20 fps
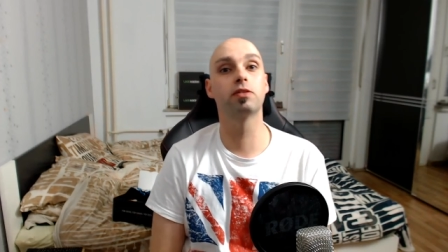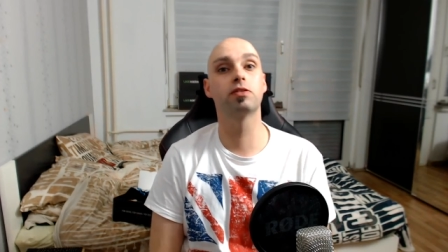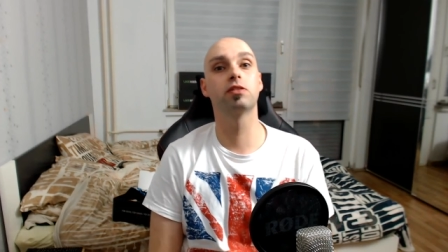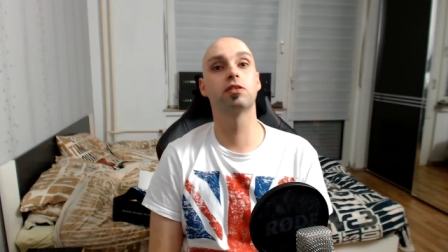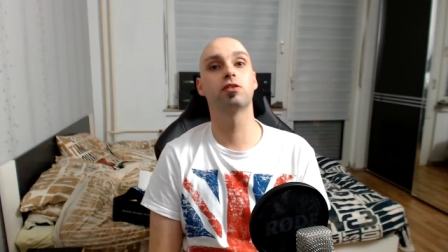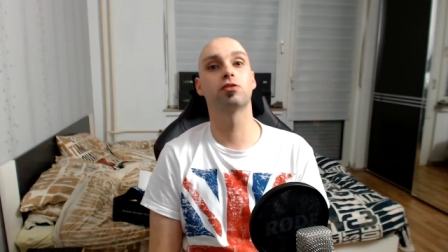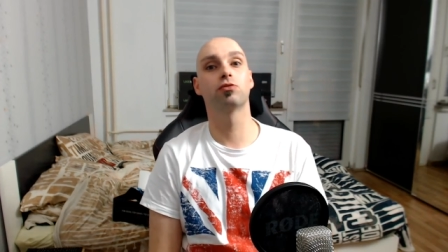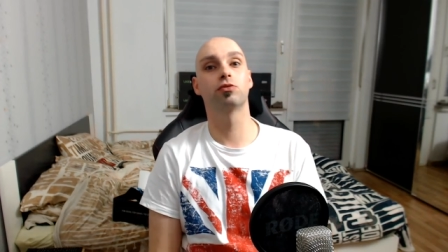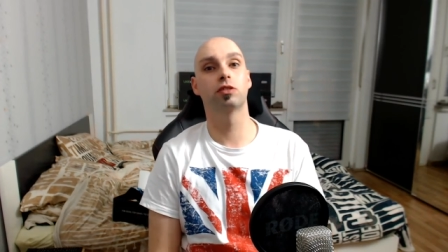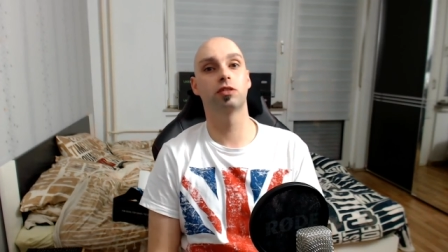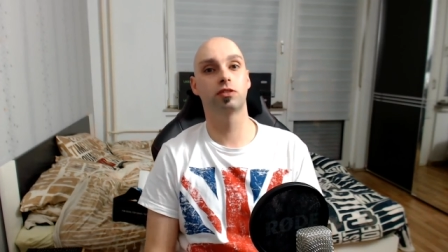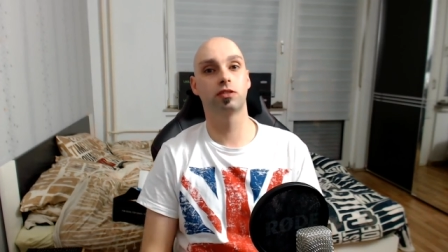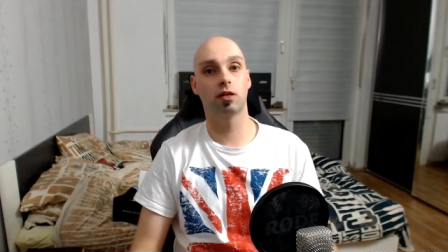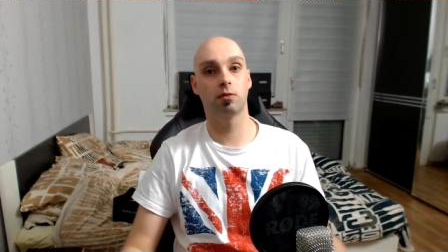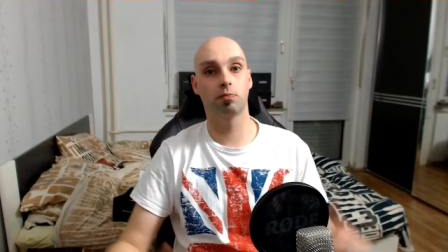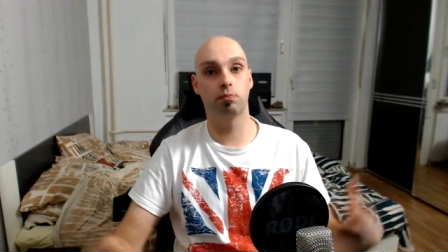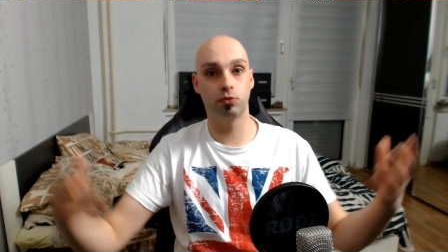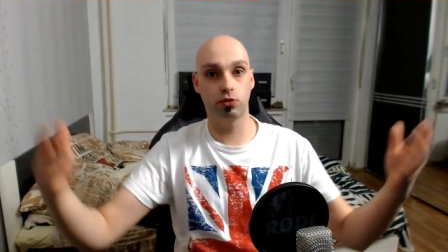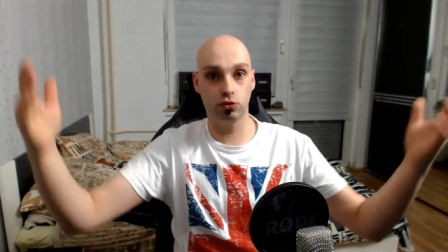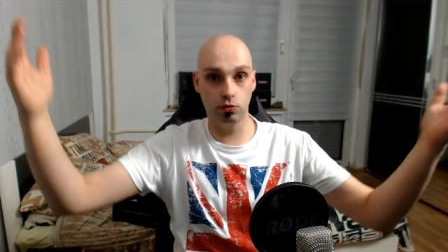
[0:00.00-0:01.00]
Und ich sag bis
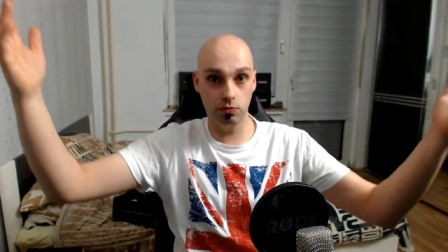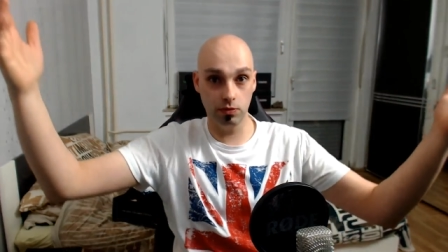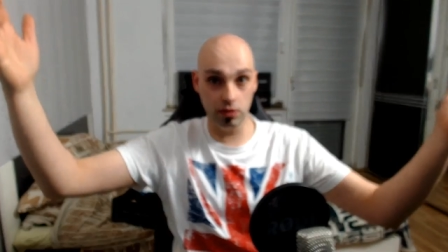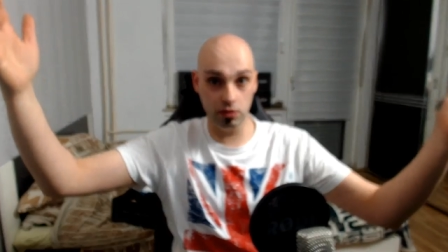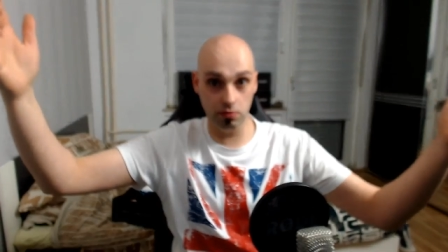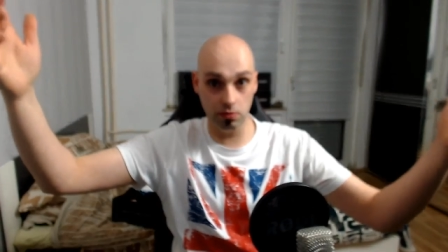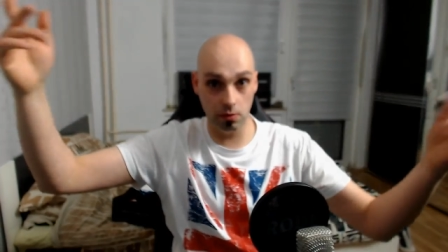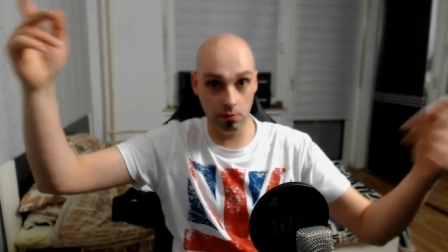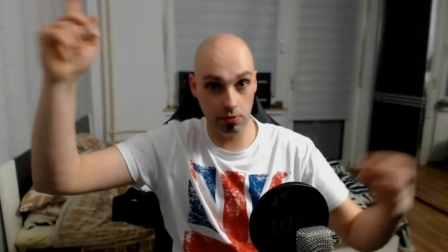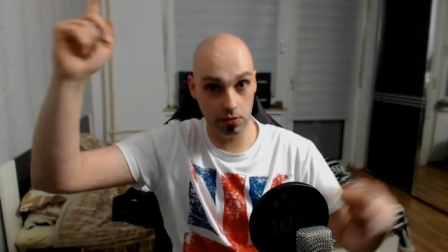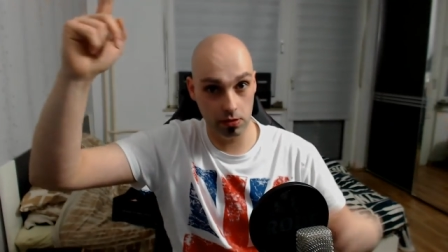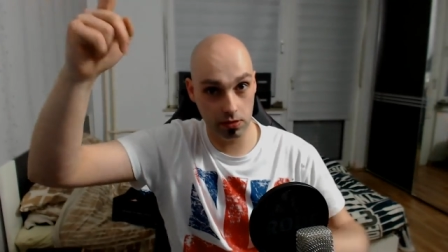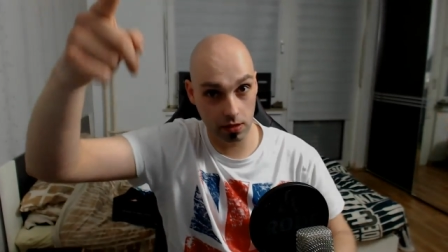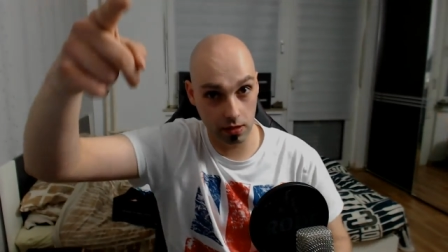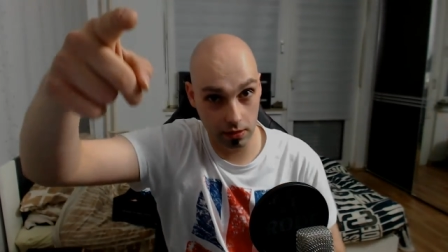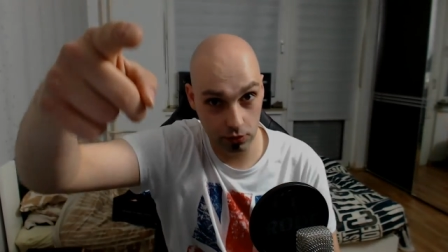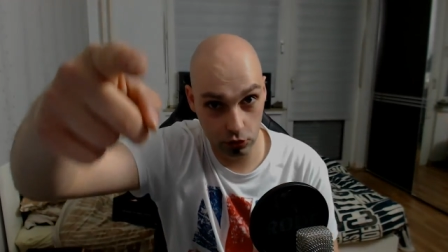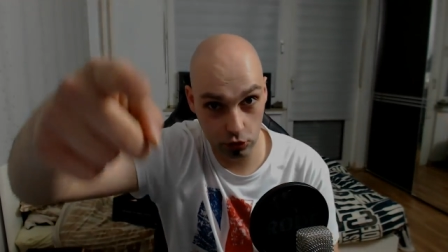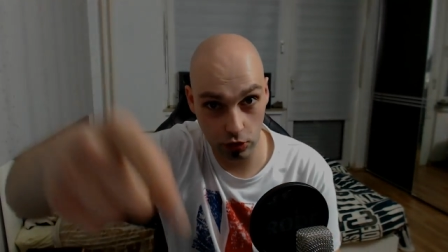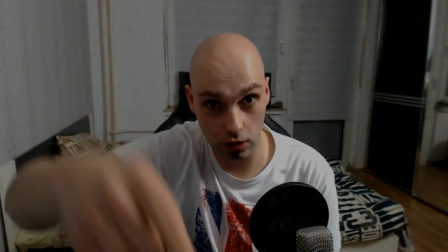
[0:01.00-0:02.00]
zum nächsten Mal. Bis dahin,
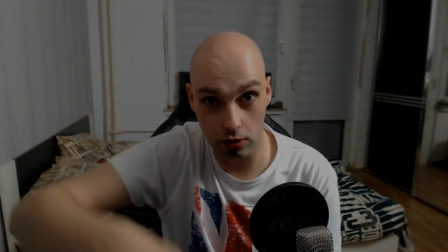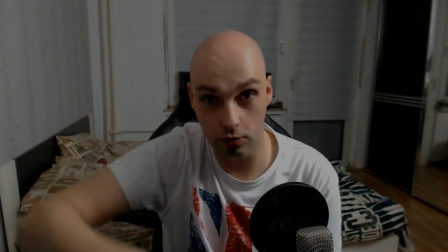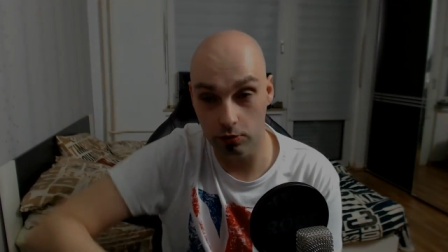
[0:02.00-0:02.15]
ciao.